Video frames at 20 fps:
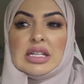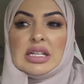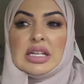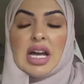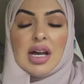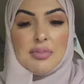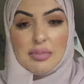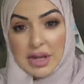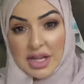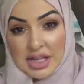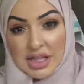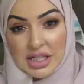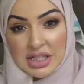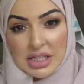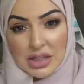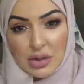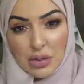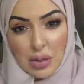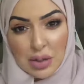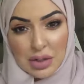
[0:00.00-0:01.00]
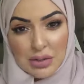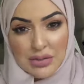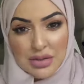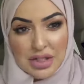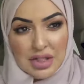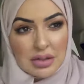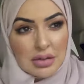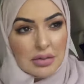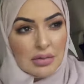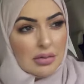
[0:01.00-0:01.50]
اما انك
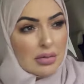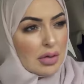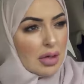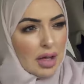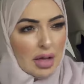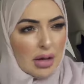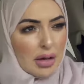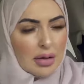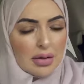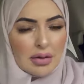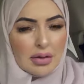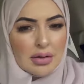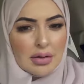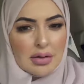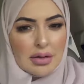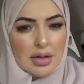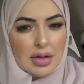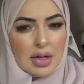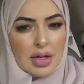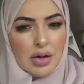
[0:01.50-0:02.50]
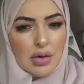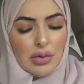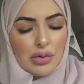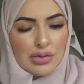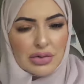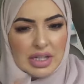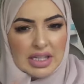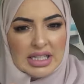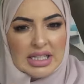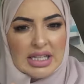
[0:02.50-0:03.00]
توقفين لا
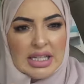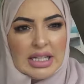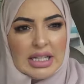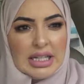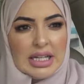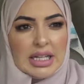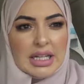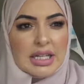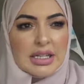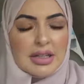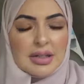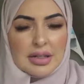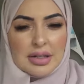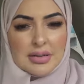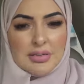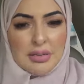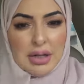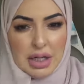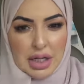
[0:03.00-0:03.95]
وصدقيني انا من